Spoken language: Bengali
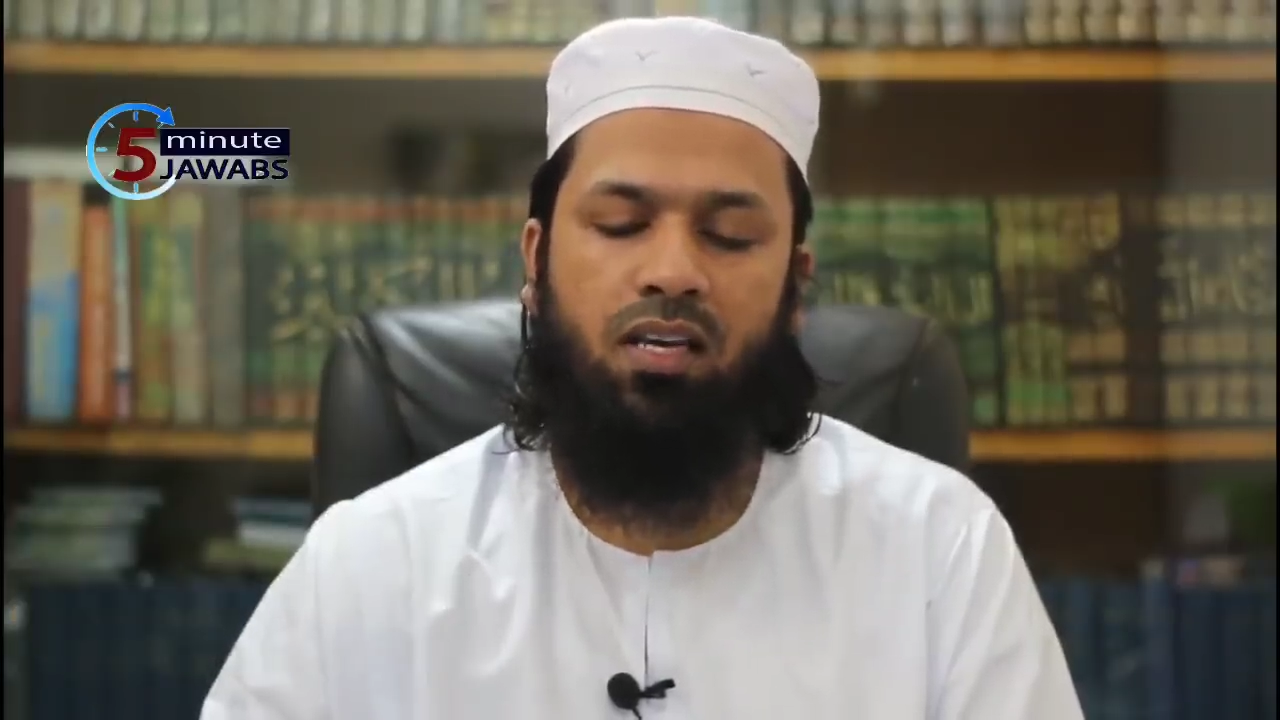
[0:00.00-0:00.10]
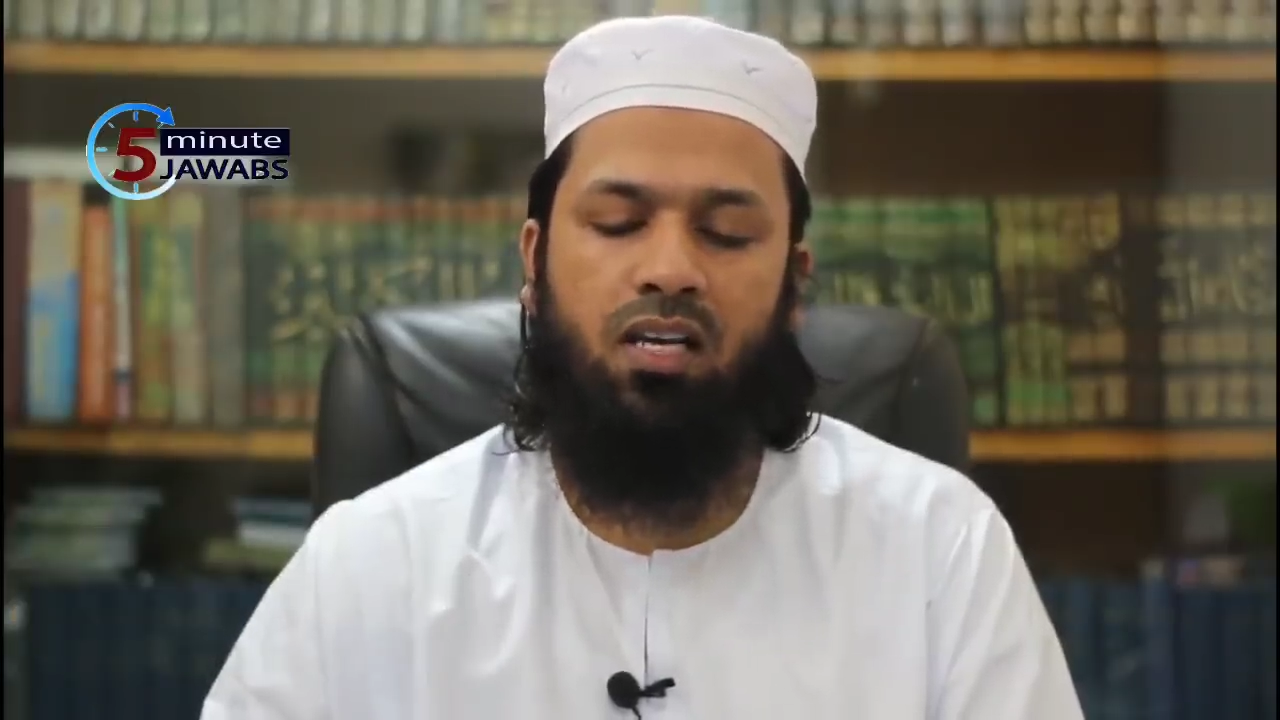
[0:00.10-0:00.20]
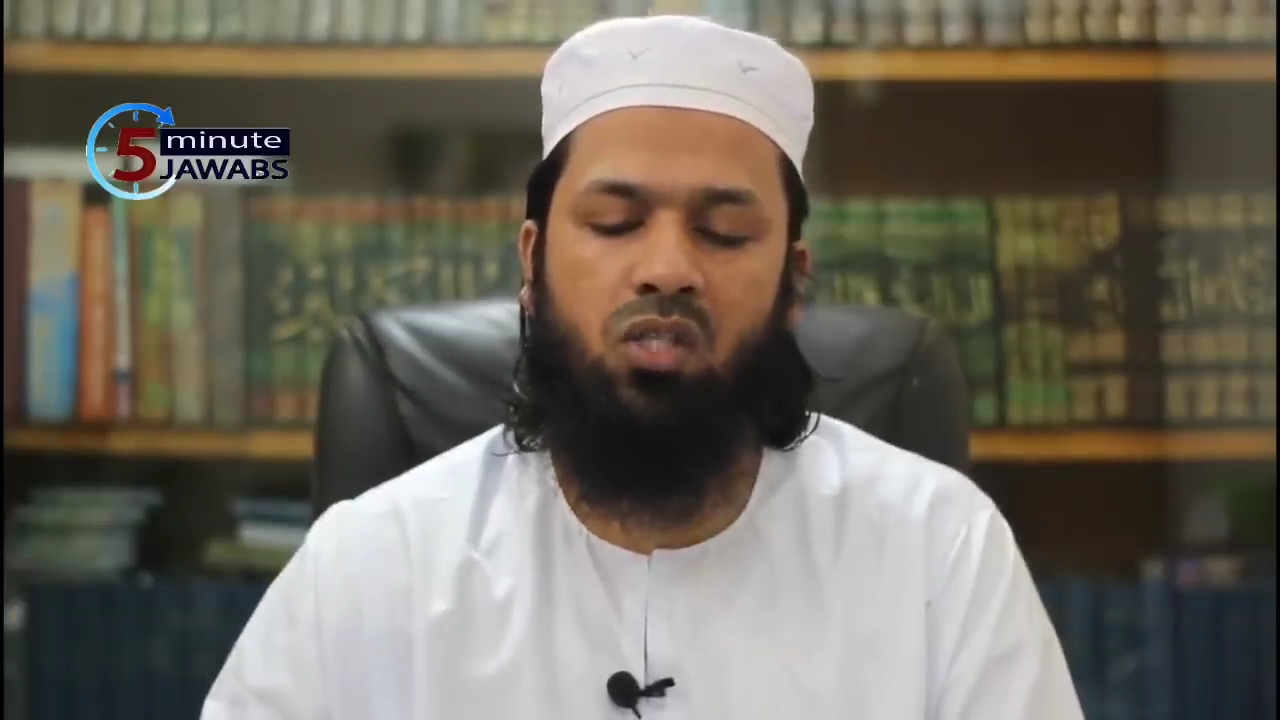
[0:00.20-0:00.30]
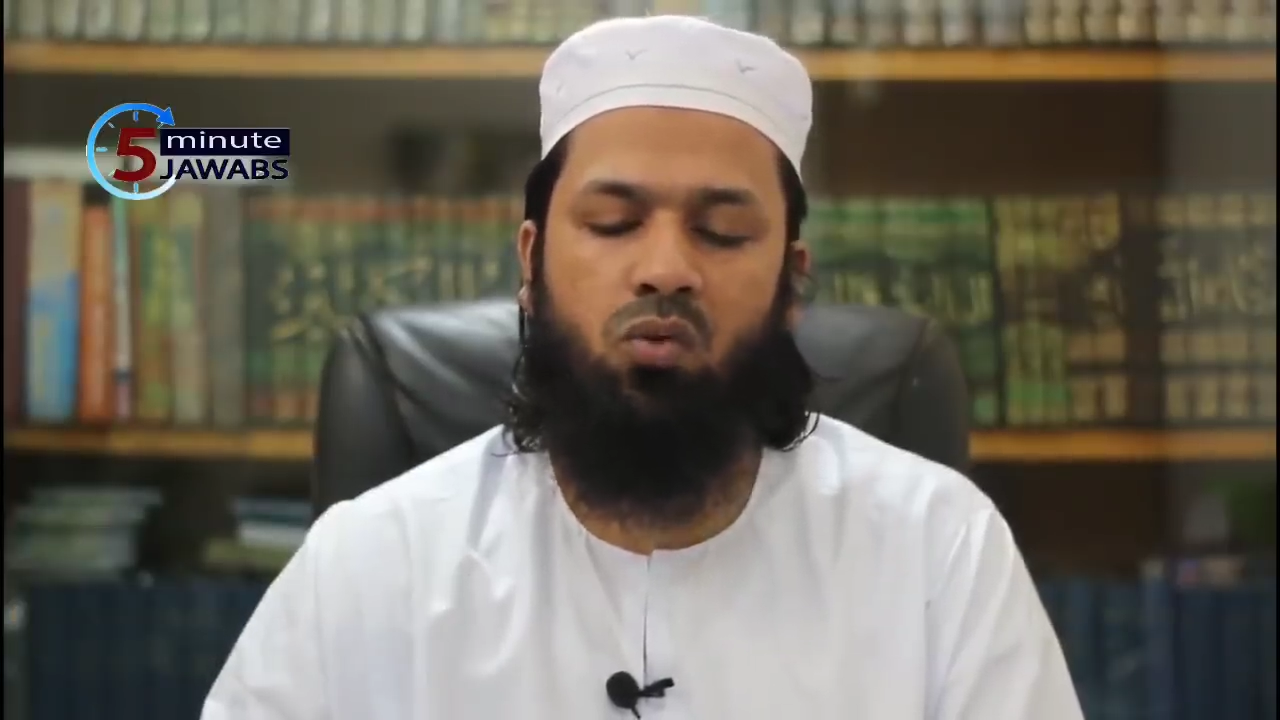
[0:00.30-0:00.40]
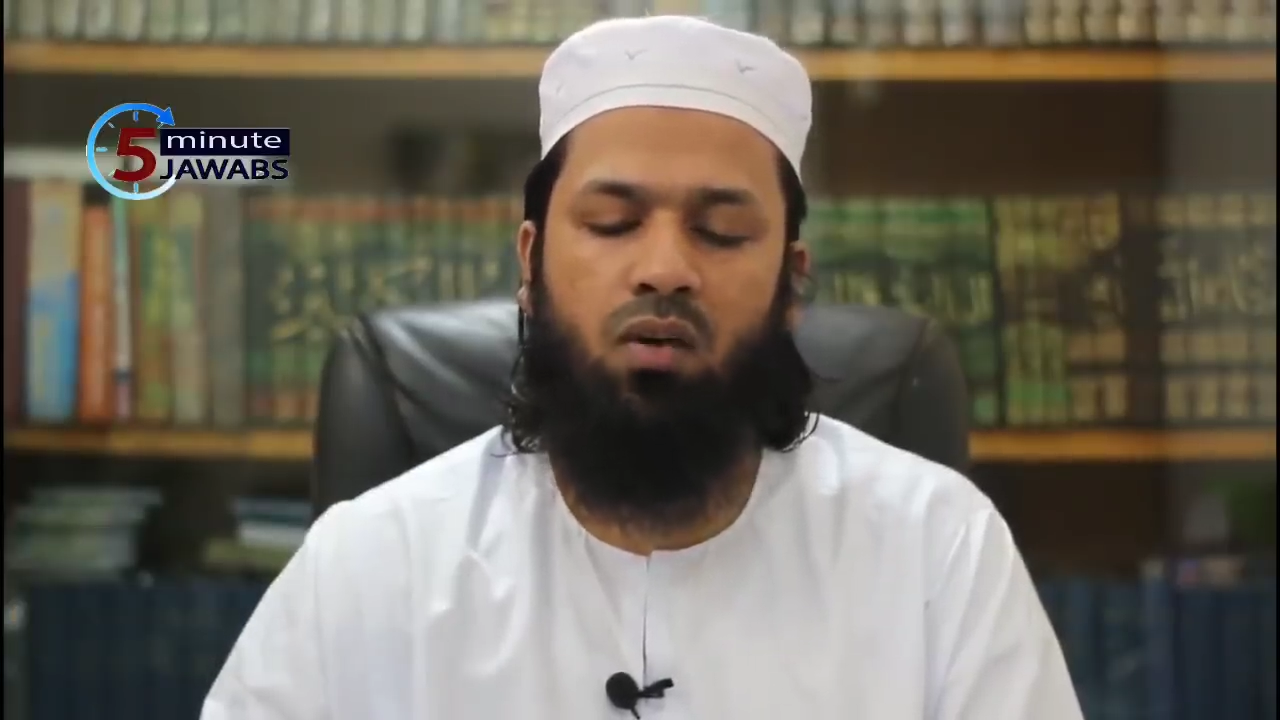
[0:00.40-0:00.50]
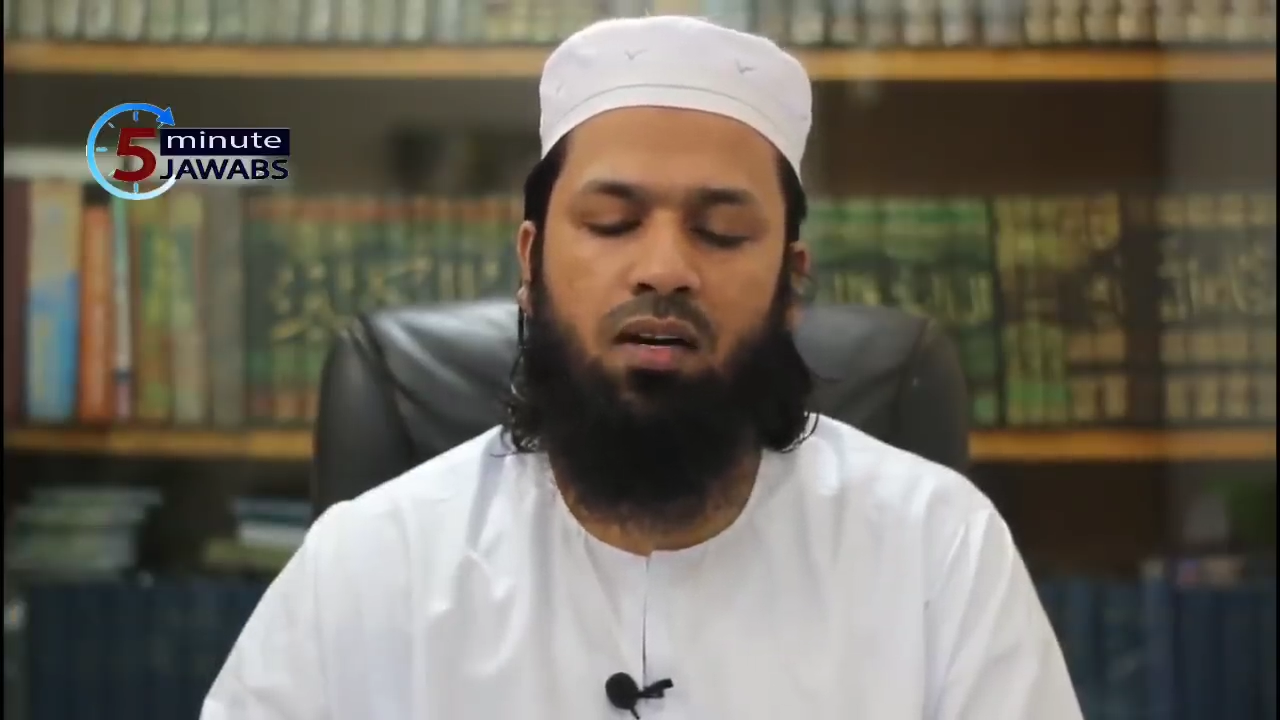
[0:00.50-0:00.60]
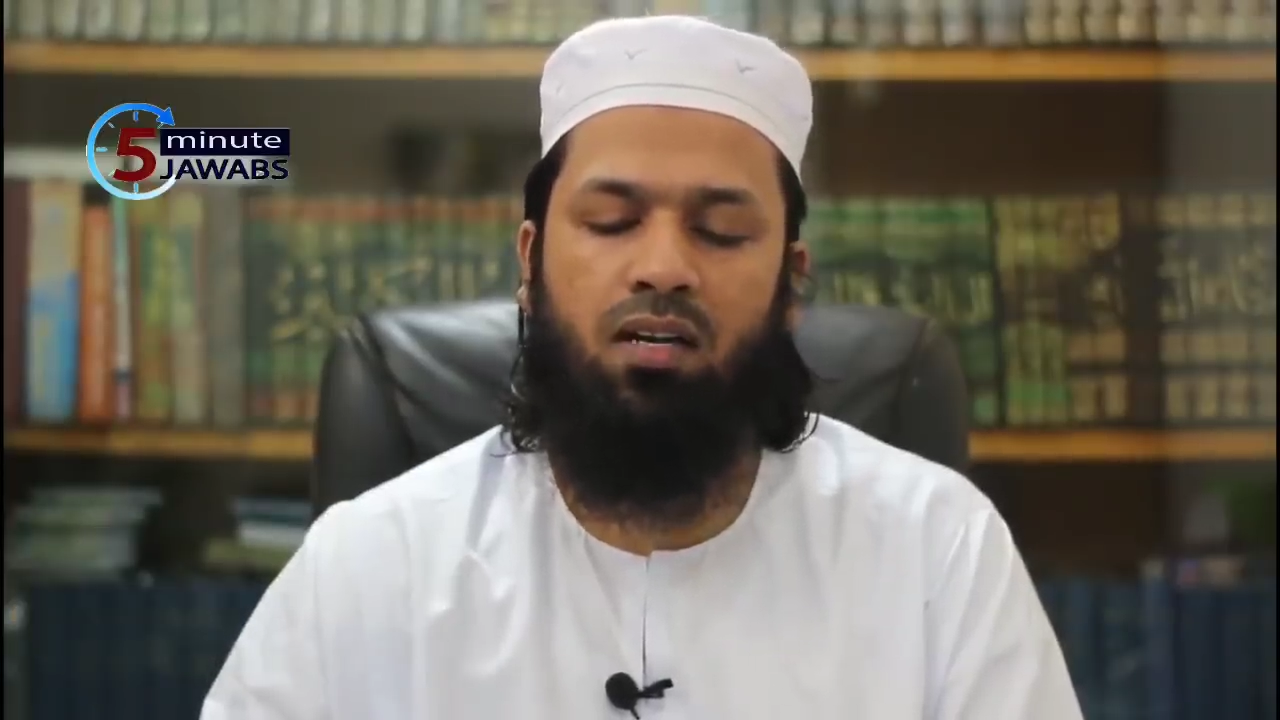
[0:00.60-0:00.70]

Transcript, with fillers: কিয়াসুহু